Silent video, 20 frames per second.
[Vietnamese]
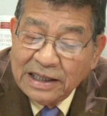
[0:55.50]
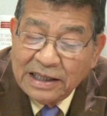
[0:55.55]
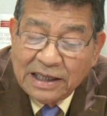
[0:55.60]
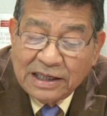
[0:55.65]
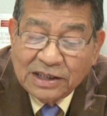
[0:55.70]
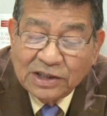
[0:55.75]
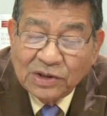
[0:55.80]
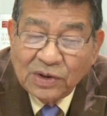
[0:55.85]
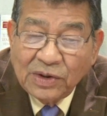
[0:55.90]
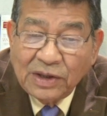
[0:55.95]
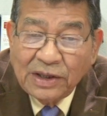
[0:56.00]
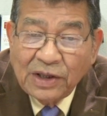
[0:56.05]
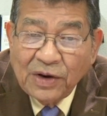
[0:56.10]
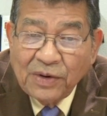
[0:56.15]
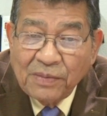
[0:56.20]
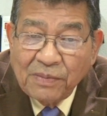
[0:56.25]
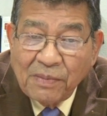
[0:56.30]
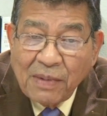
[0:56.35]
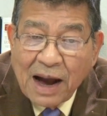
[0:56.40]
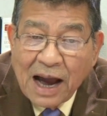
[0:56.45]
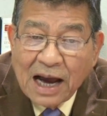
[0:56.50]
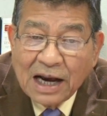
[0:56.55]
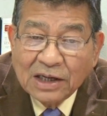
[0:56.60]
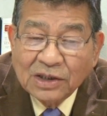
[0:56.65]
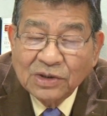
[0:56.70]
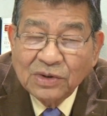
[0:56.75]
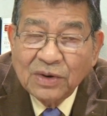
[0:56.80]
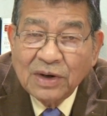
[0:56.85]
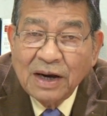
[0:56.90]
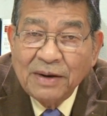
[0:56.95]
thì số tiểu bang,
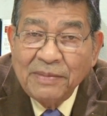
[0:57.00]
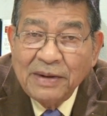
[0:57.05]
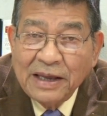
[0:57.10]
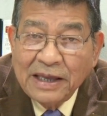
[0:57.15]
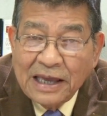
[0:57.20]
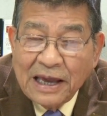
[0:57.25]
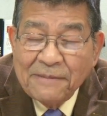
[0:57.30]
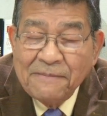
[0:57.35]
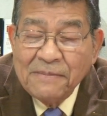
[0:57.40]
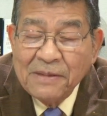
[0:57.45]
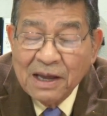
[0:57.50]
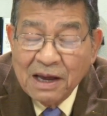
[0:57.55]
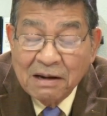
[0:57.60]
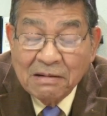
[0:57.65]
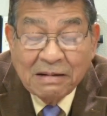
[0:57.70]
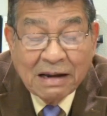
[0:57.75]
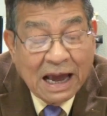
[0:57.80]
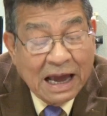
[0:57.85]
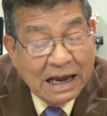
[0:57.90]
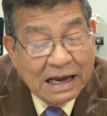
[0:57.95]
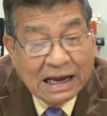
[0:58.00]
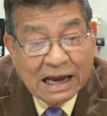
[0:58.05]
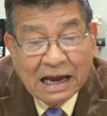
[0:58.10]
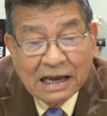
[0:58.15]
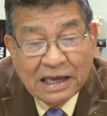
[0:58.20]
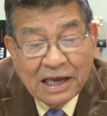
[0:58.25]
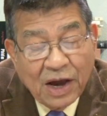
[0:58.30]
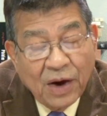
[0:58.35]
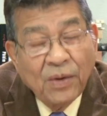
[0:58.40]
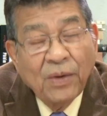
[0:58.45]
số người bị nhiễm ngày
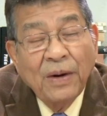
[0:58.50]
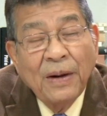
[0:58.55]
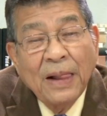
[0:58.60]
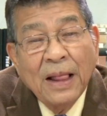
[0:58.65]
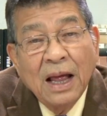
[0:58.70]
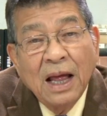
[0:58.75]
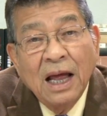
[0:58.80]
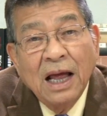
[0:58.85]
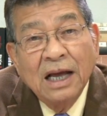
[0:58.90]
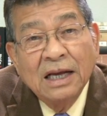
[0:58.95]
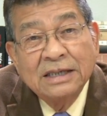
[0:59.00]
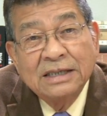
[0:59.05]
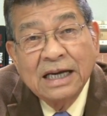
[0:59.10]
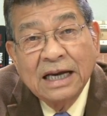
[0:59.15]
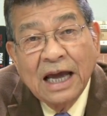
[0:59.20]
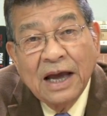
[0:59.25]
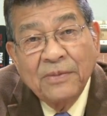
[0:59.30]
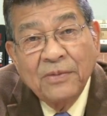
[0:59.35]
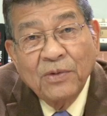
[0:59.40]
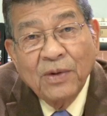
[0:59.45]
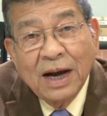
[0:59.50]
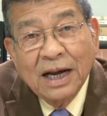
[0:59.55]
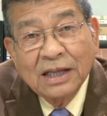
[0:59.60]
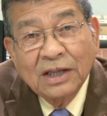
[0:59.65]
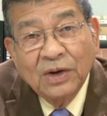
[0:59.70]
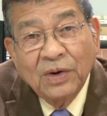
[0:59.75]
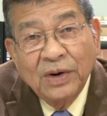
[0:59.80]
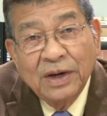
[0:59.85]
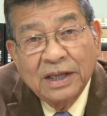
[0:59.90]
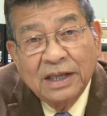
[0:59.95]
càng nhiều. Riêng ngày hôm qua
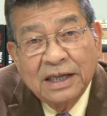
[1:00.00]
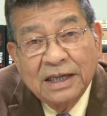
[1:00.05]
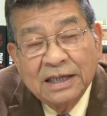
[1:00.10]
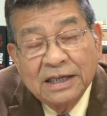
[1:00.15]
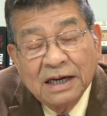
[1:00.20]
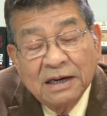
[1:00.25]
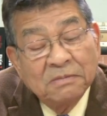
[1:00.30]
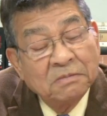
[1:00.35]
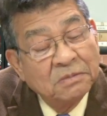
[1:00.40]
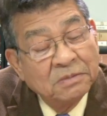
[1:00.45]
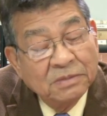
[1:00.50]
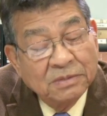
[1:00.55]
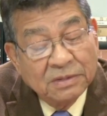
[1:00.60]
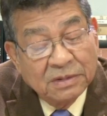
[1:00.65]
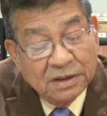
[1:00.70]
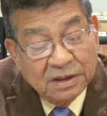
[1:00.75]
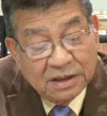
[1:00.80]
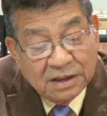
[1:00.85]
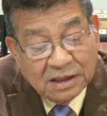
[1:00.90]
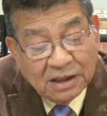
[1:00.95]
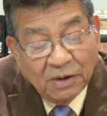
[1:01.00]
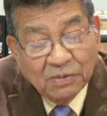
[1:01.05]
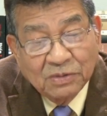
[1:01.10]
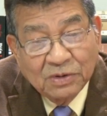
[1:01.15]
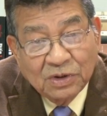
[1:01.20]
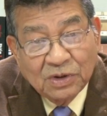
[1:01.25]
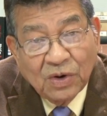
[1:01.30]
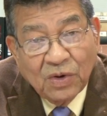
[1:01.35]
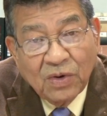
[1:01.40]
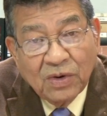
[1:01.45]
thôi thì um, tổng
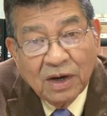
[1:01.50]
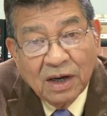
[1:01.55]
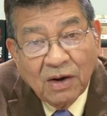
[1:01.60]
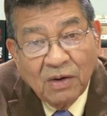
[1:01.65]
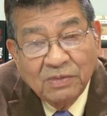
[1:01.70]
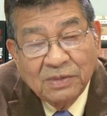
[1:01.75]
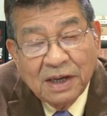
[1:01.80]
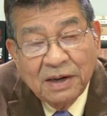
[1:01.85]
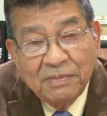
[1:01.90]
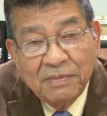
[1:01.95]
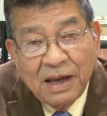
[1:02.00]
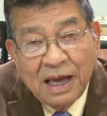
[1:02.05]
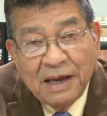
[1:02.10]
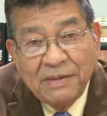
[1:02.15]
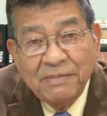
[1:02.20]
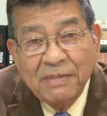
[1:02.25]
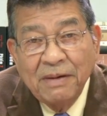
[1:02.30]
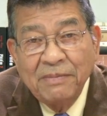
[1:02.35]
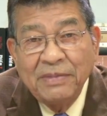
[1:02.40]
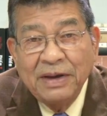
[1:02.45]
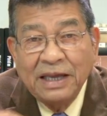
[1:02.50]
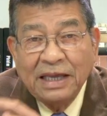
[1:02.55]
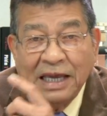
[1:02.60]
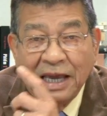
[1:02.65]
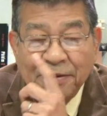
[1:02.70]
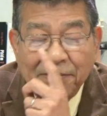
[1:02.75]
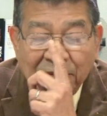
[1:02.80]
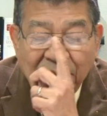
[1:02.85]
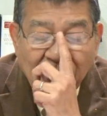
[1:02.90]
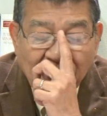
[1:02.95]
số công dân Mỹ mà bị
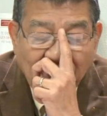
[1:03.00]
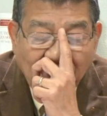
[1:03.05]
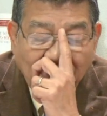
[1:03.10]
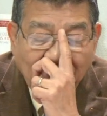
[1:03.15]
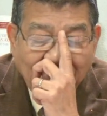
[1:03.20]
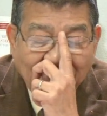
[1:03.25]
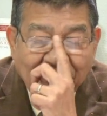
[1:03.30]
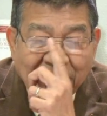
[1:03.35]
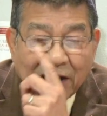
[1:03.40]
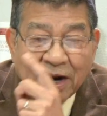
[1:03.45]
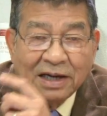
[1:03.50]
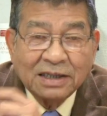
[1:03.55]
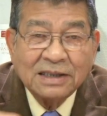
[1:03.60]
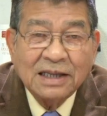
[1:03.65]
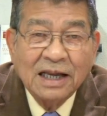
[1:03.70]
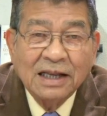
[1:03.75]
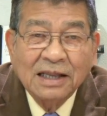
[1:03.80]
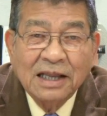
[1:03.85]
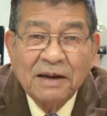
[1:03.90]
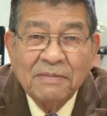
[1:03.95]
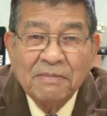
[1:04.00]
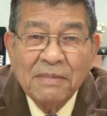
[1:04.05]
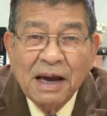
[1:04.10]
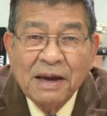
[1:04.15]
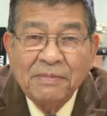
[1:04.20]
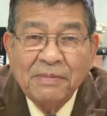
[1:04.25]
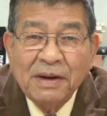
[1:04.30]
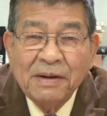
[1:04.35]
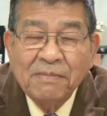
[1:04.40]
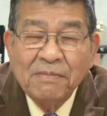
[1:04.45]
nhiễm coronavirus lên tới
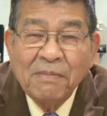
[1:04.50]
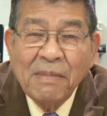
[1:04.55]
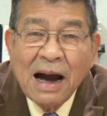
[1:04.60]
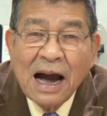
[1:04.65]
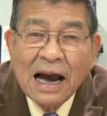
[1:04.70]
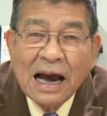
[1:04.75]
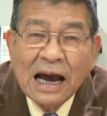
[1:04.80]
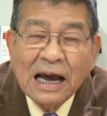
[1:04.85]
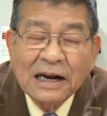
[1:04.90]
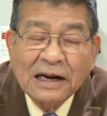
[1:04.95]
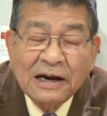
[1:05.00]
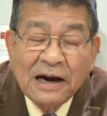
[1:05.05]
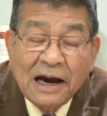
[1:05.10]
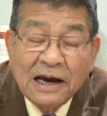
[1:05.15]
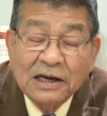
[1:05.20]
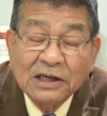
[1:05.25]
73.000 người.